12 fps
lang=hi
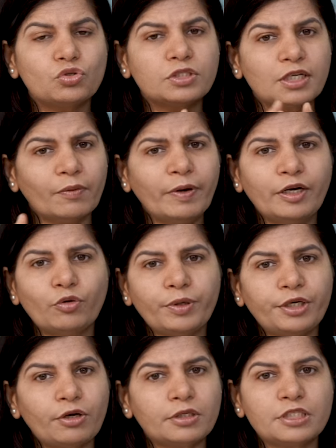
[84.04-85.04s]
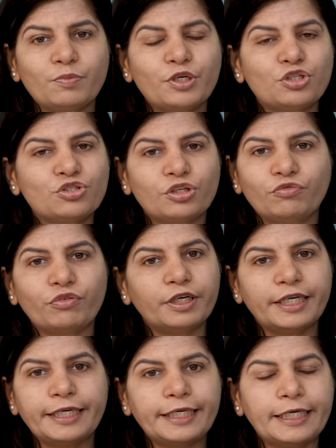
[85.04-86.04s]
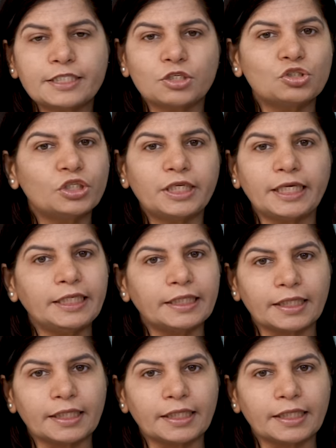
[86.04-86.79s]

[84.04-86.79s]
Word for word: तो सब एंडोमेट्रोसिस पेशेंट्स इन्फर्टिलिटी के लिए सर्जरी नहीं